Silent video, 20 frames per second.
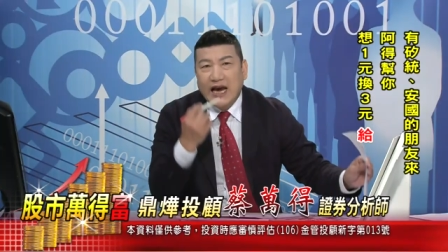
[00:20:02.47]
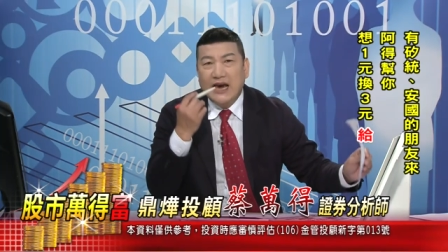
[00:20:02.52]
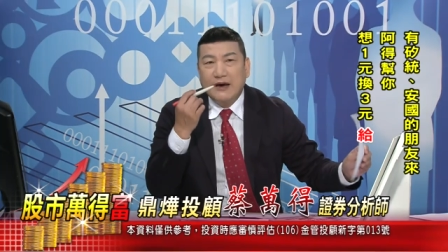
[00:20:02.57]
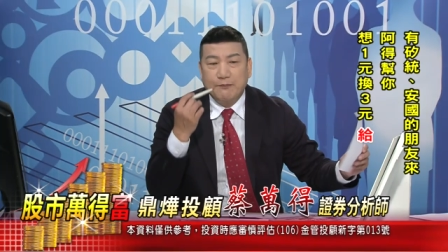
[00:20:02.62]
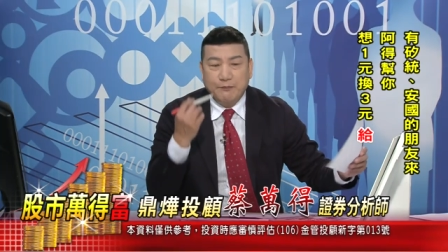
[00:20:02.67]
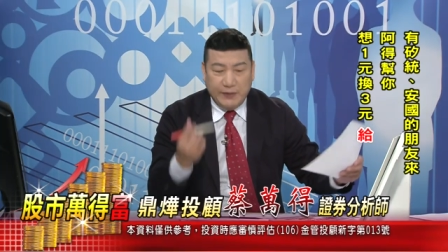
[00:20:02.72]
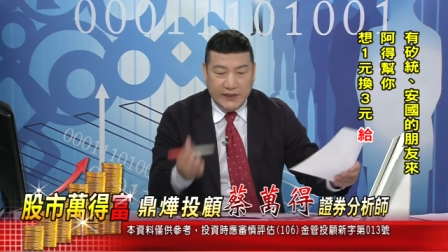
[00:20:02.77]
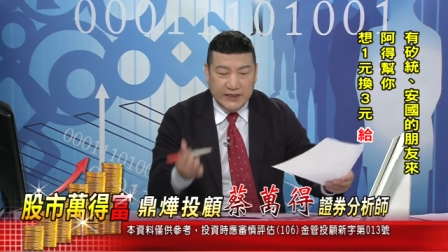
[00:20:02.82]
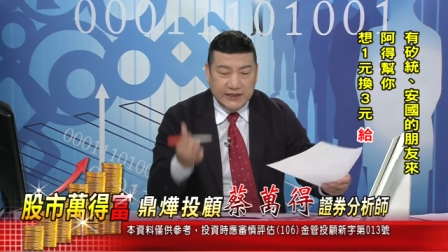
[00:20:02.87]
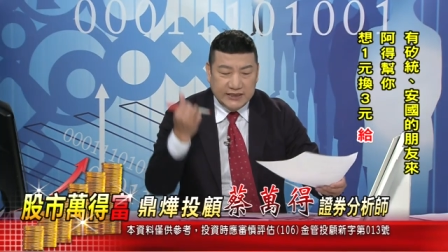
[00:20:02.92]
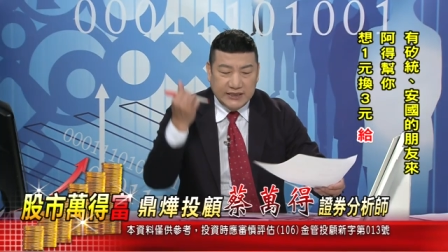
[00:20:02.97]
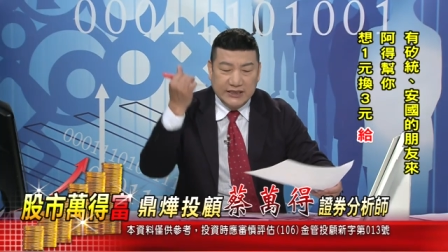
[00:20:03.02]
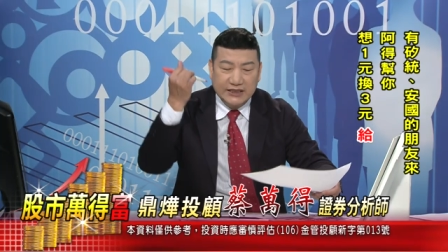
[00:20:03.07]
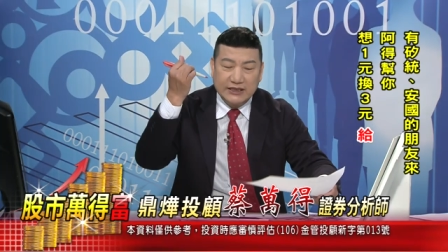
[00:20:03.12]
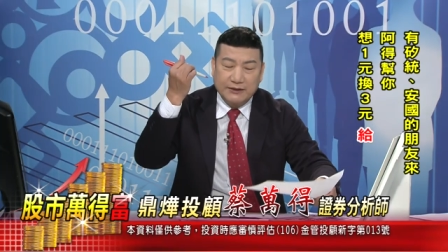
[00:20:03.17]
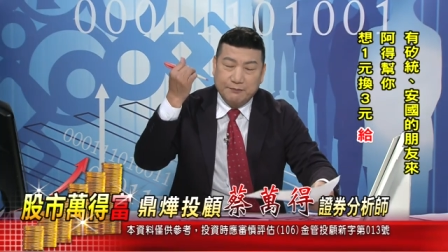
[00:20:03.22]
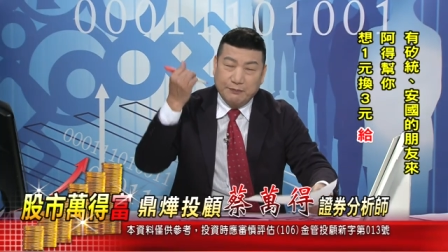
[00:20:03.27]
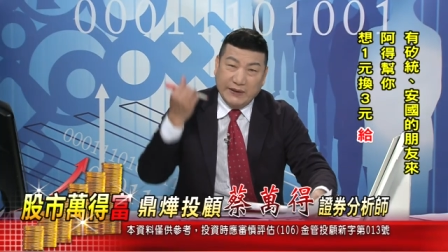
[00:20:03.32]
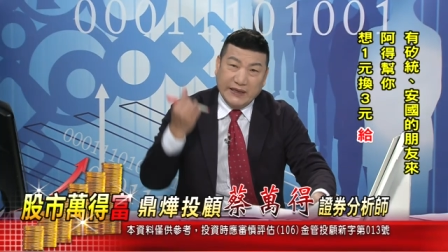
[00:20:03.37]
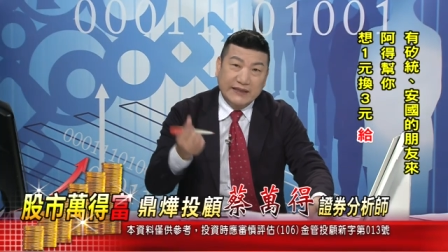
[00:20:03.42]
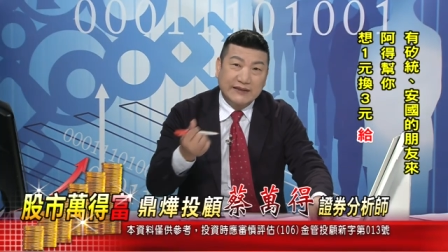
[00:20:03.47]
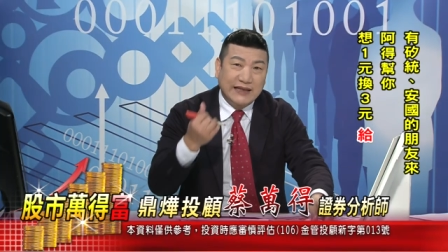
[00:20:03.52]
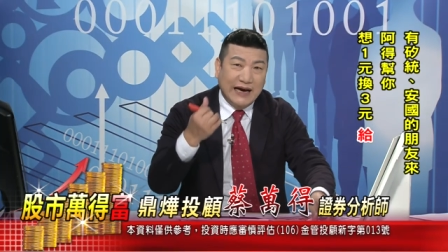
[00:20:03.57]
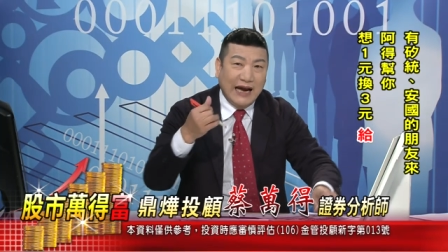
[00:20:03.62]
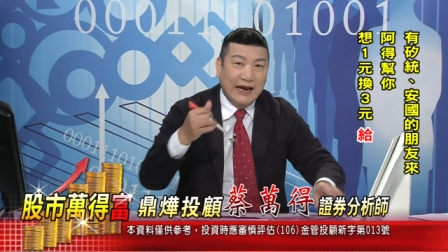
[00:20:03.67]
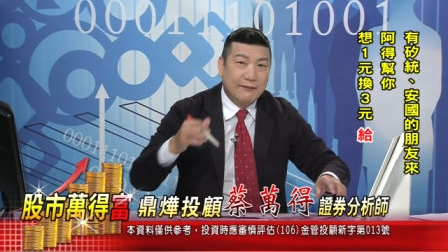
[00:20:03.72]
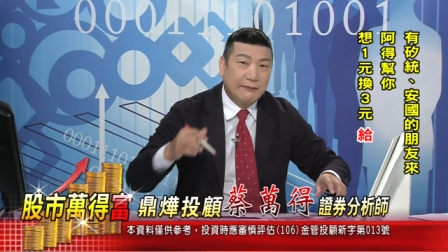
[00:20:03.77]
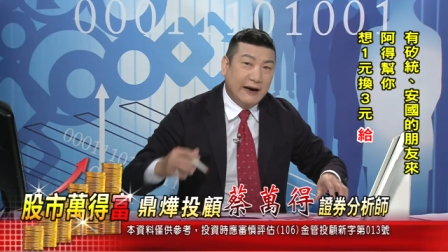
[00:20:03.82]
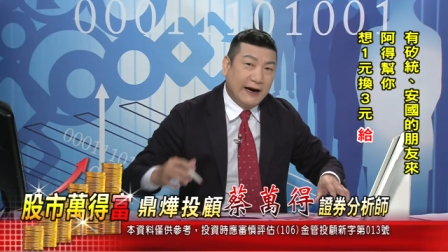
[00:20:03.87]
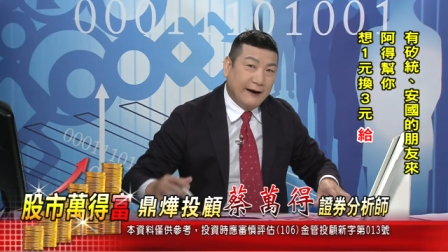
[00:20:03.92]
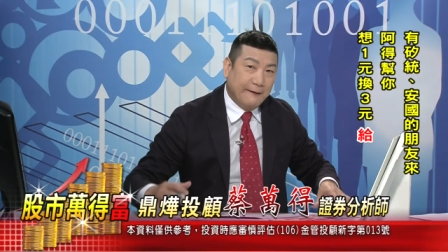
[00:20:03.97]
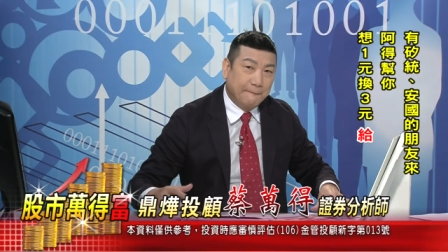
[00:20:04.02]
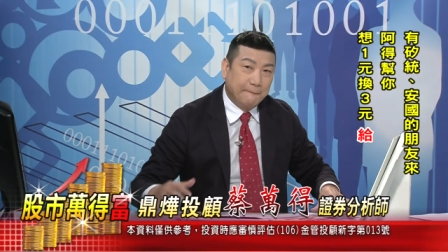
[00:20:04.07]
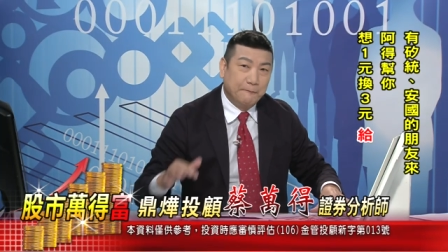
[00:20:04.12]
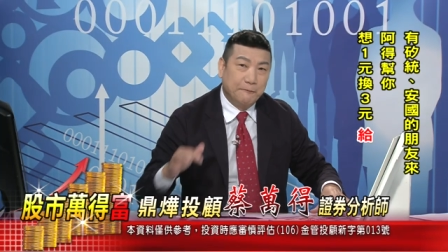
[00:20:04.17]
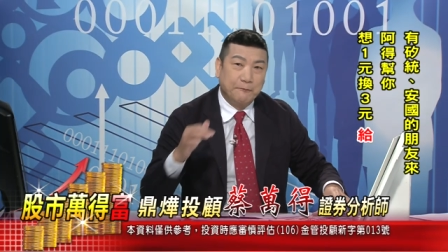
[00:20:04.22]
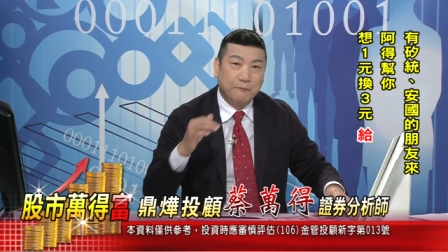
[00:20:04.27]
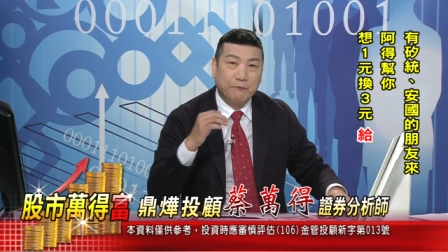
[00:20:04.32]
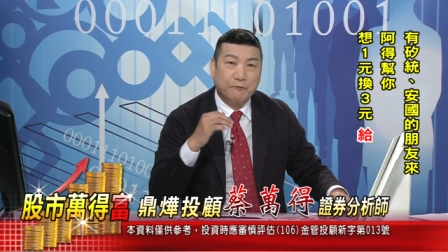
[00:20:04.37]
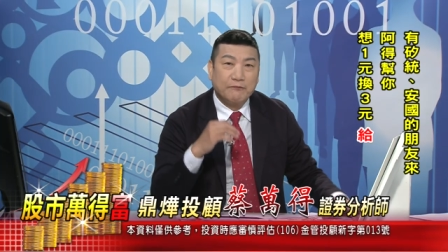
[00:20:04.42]
I P C 的平台嘛，
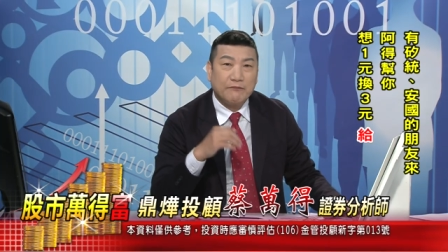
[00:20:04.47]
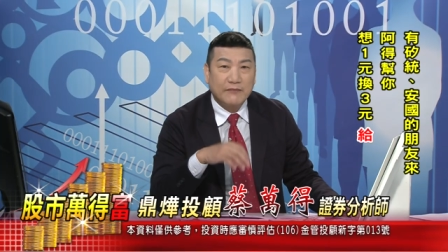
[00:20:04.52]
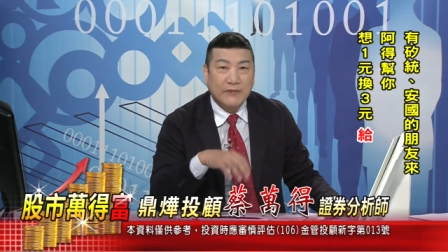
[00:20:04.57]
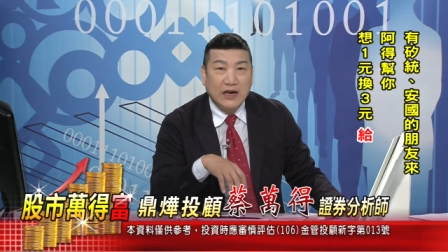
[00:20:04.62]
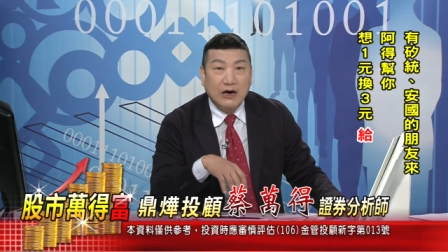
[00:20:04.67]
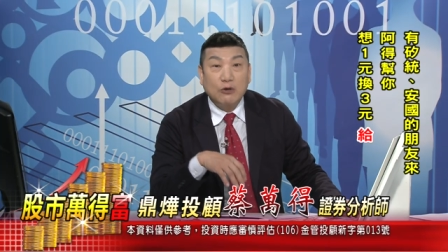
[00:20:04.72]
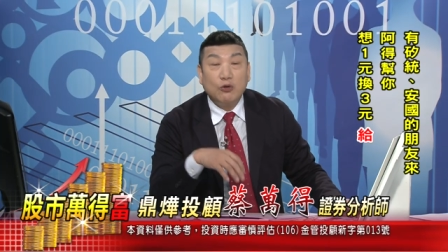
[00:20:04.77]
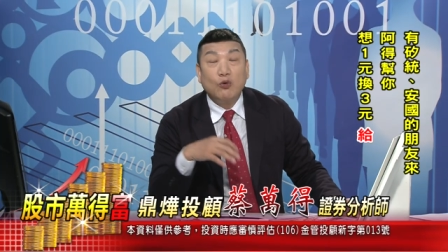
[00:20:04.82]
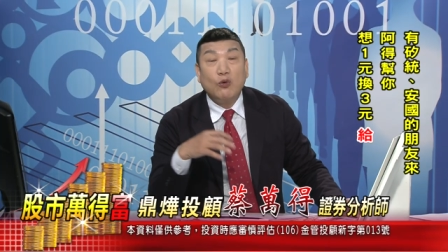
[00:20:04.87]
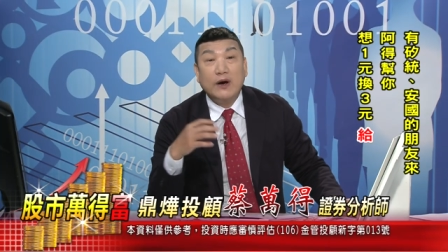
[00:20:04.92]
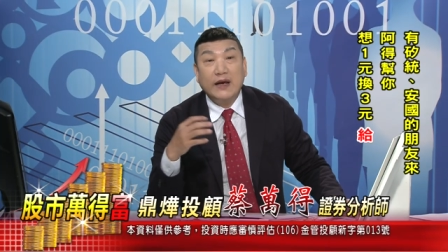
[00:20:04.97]
那